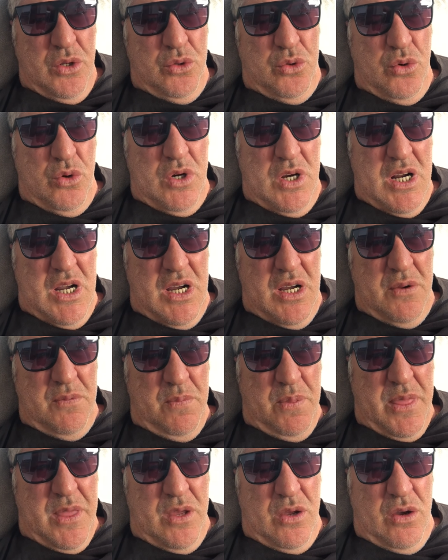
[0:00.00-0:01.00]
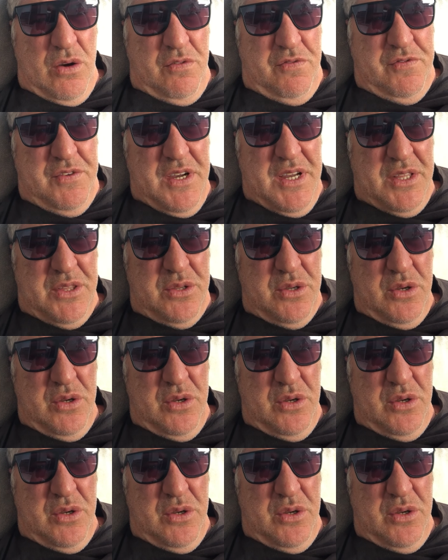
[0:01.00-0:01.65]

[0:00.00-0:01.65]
Donc là, en fait,